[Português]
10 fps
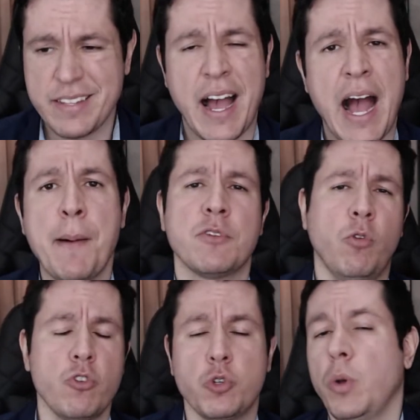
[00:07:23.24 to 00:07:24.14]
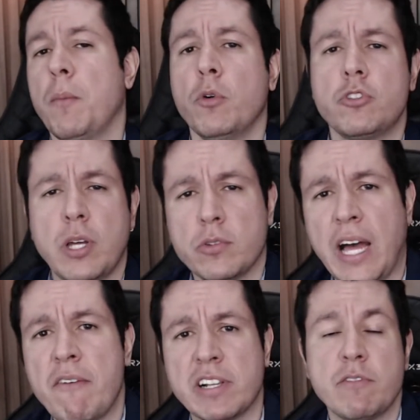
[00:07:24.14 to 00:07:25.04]
a Amazon continua muito
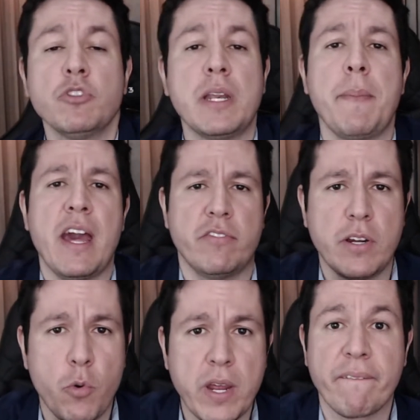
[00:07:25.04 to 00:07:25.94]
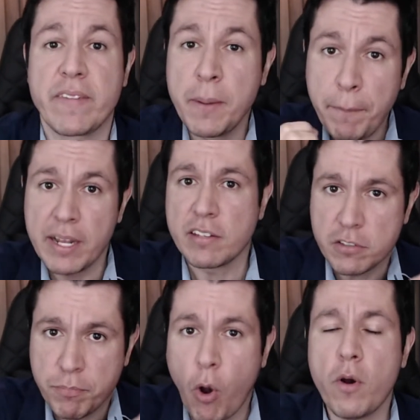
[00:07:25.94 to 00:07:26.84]
saudável, ela teve um trimestre ruim. Empresas
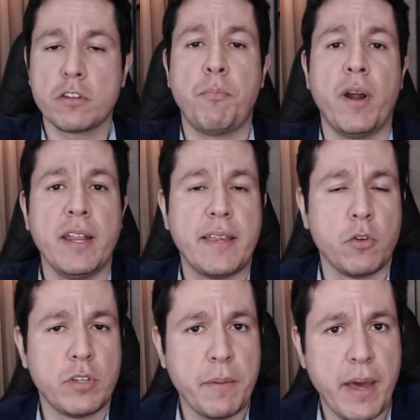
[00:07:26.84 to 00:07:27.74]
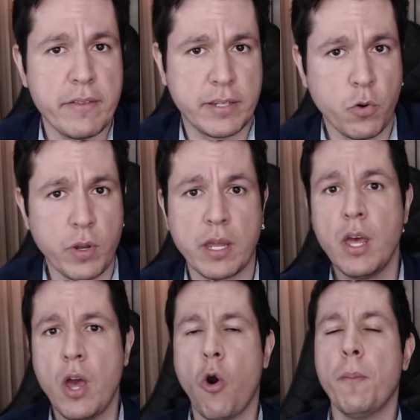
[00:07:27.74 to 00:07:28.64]
boas podem ter um trimestre ruim.
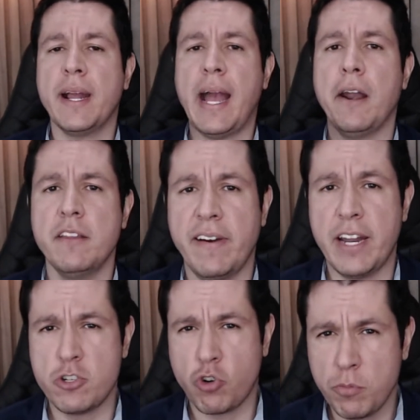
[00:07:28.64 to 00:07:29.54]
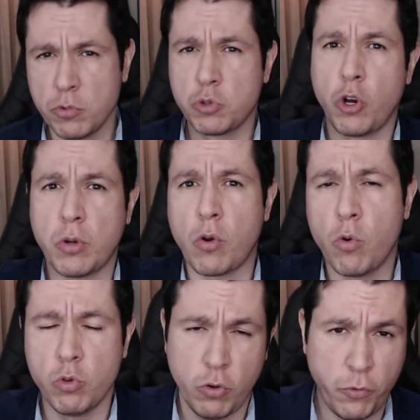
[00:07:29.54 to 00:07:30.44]
O mercado de varejo, como um todo,
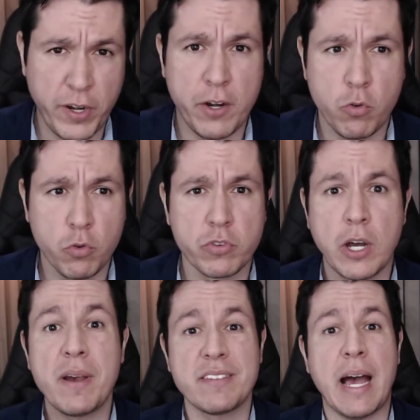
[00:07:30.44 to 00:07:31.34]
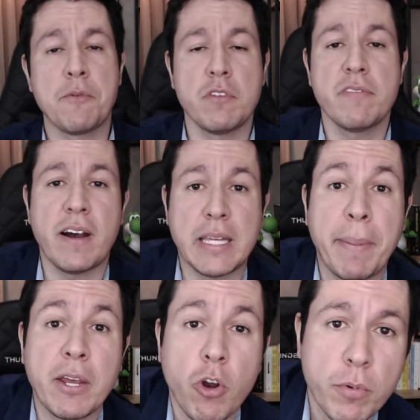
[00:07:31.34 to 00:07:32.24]
alguns sofreram, alguns não, mas a Amazon de fato
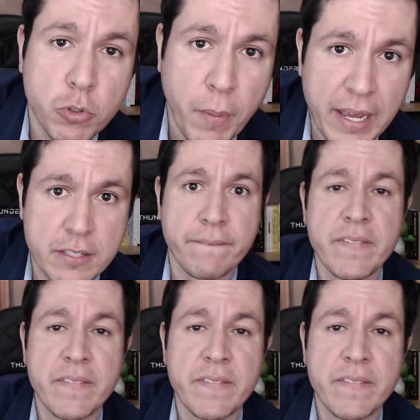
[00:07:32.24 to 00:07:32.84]
apanhou muito mais.